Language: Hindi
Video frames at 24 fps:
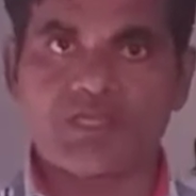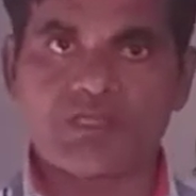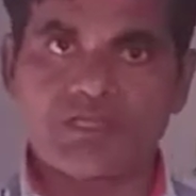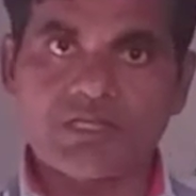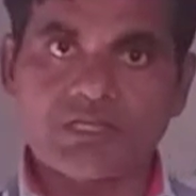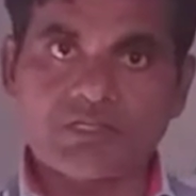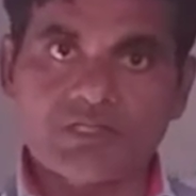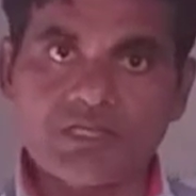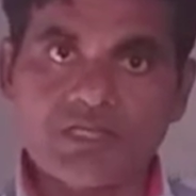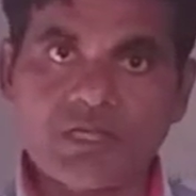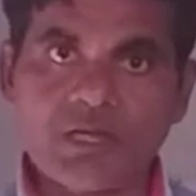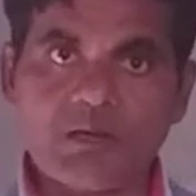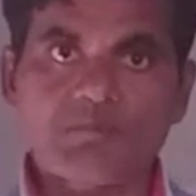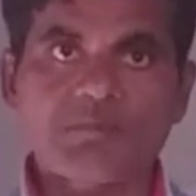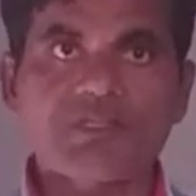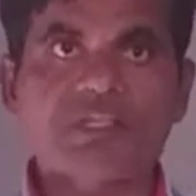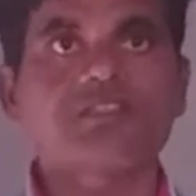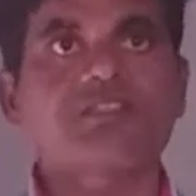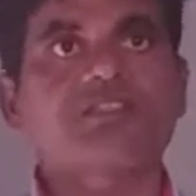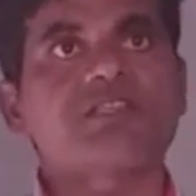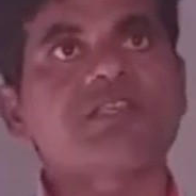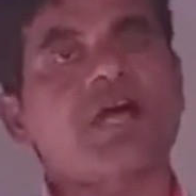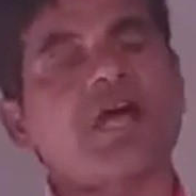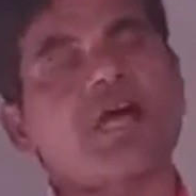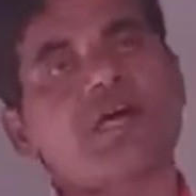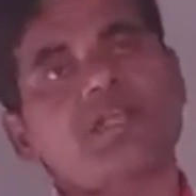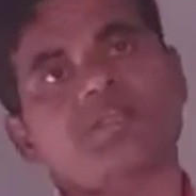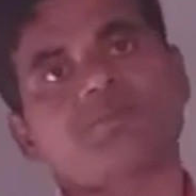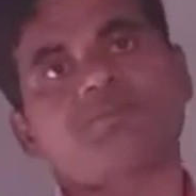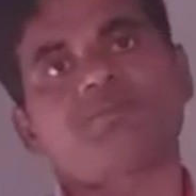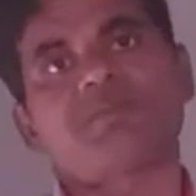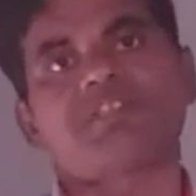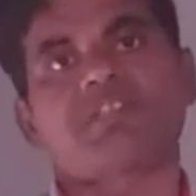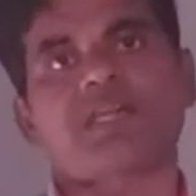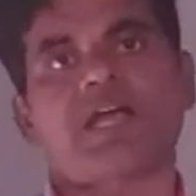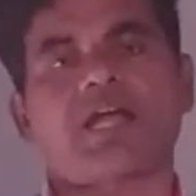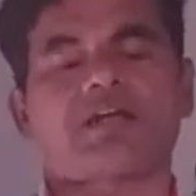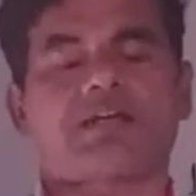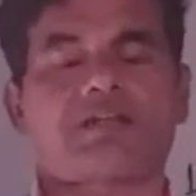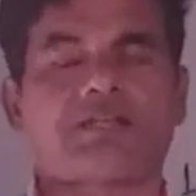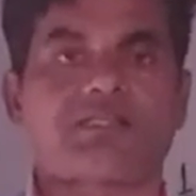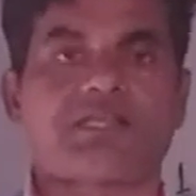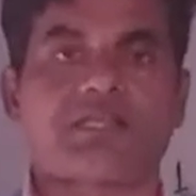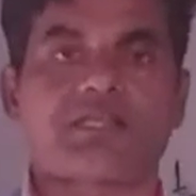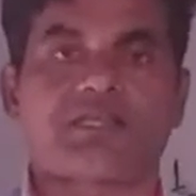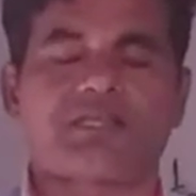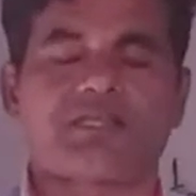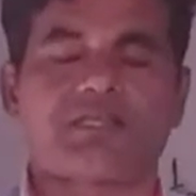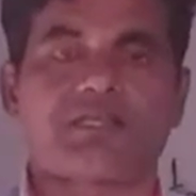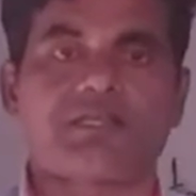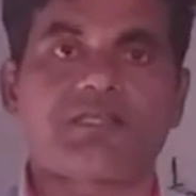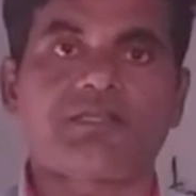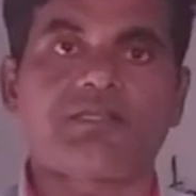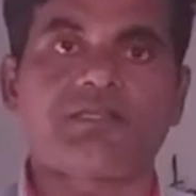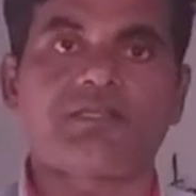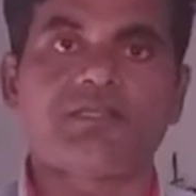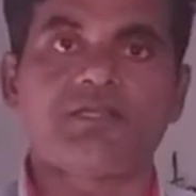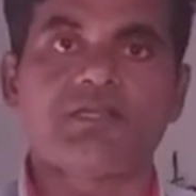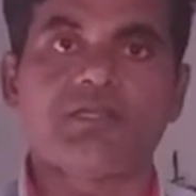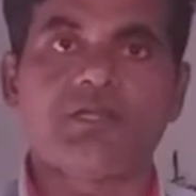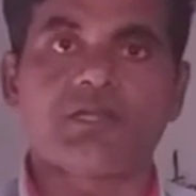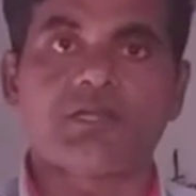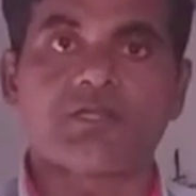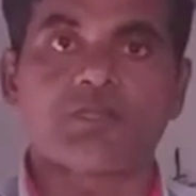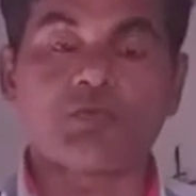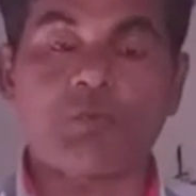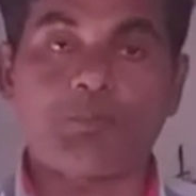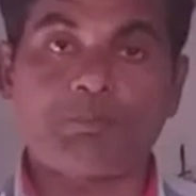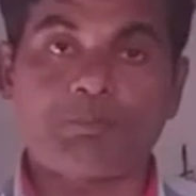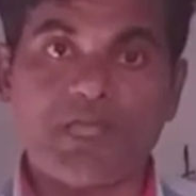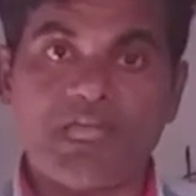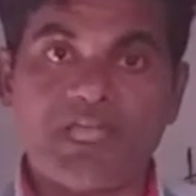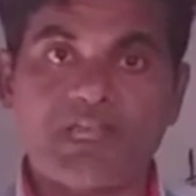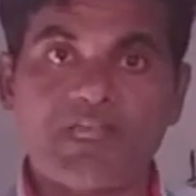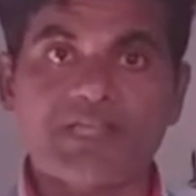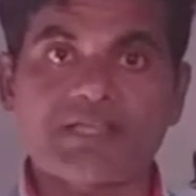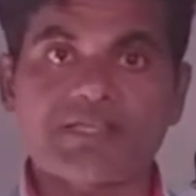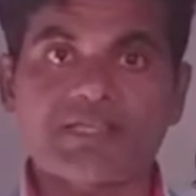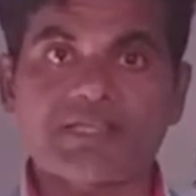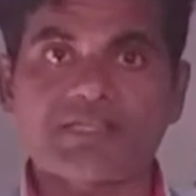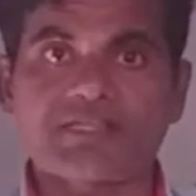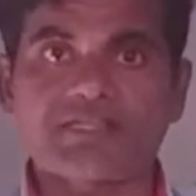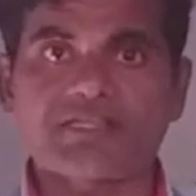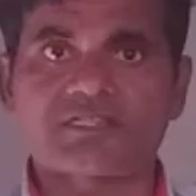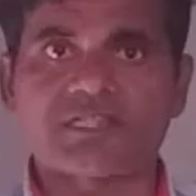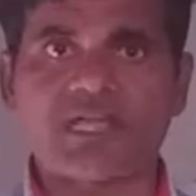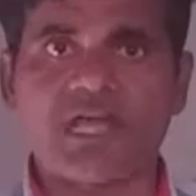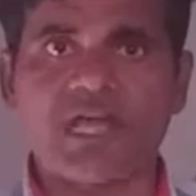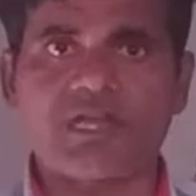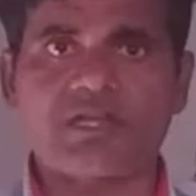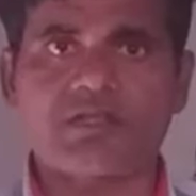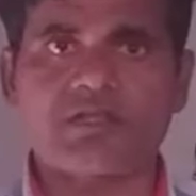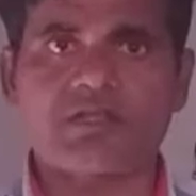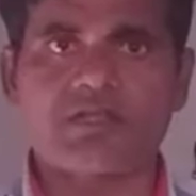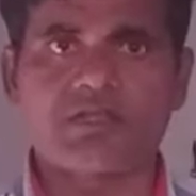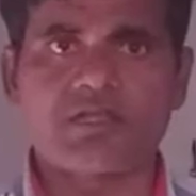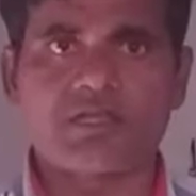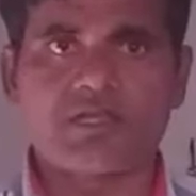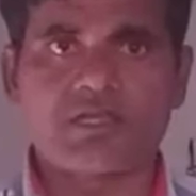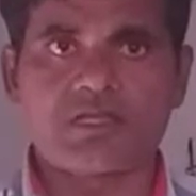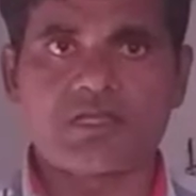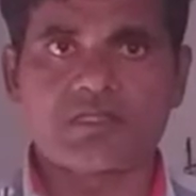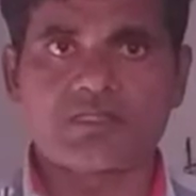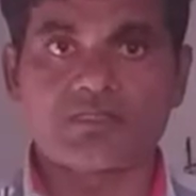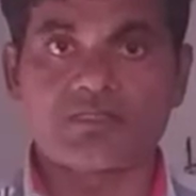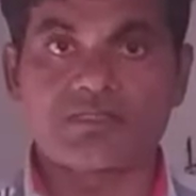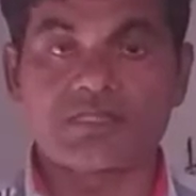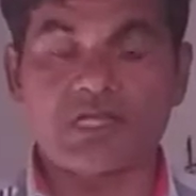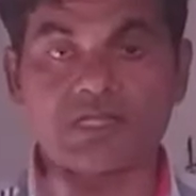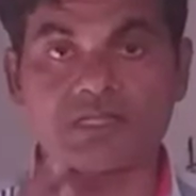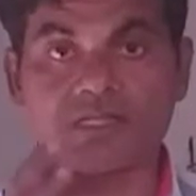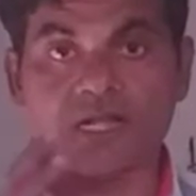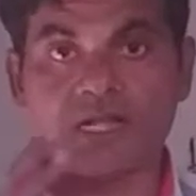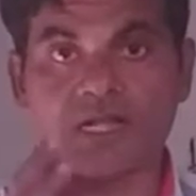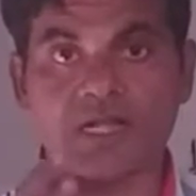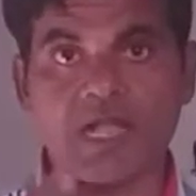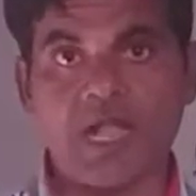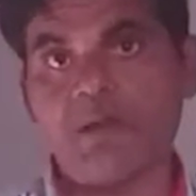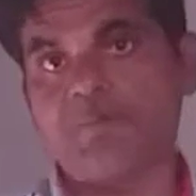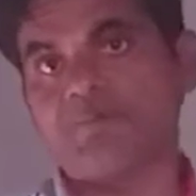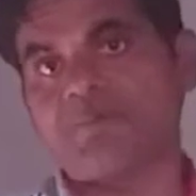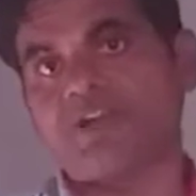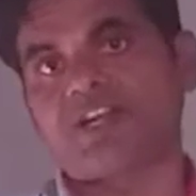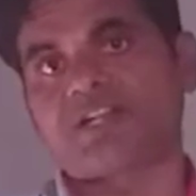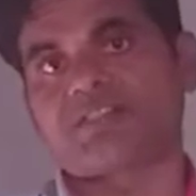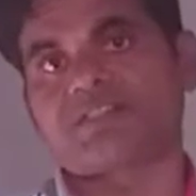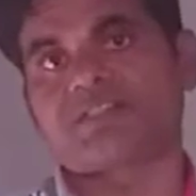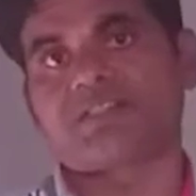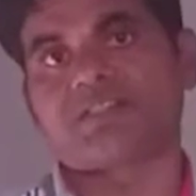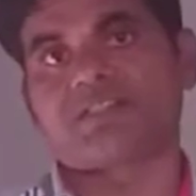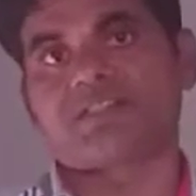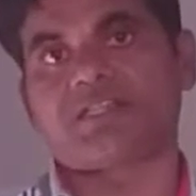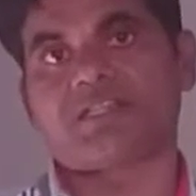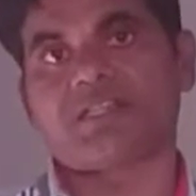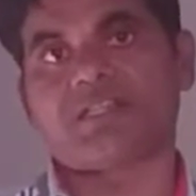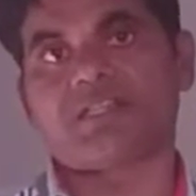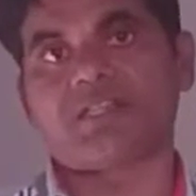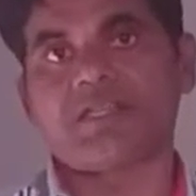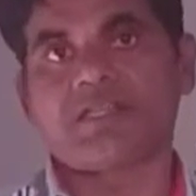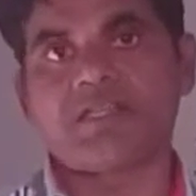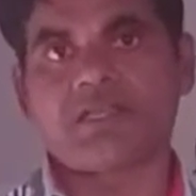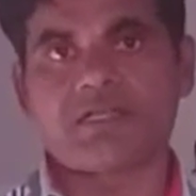यदि हम इतिहास में जाकर देखें तो पहले के किसान ज्यादा काम करते थे